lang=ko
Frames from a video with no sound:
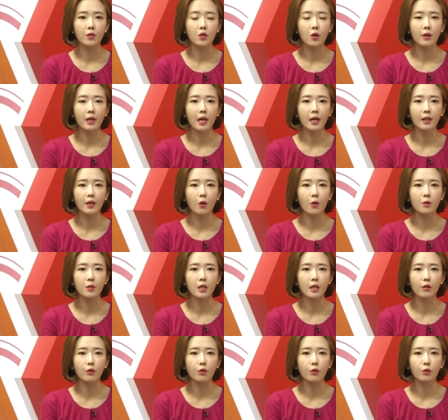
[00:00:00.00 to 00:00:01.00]
청약
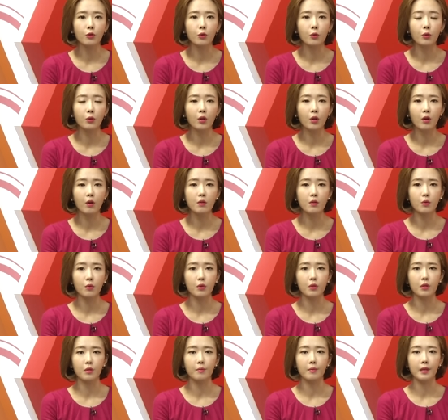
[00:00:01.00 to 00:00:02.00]
경쟁률도 떨어지고
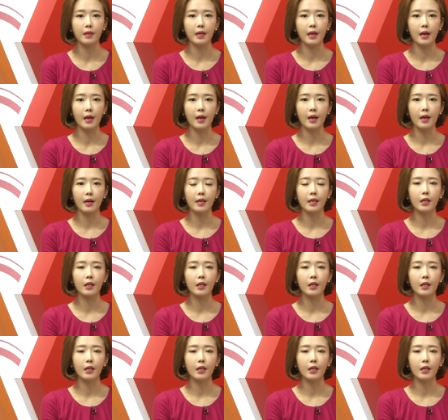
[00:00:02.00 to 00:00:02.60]
있습니다.